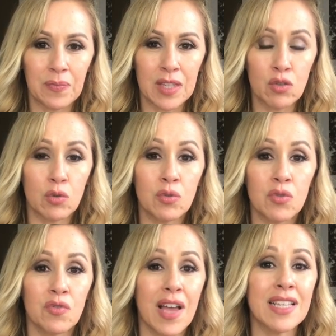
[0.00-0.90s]
isso
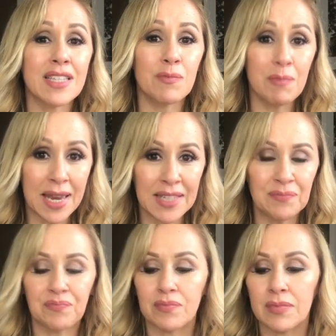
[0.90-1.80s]
nos faz bem,
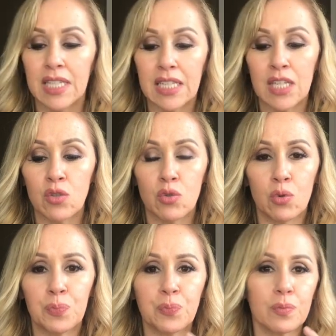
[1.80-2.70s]
isso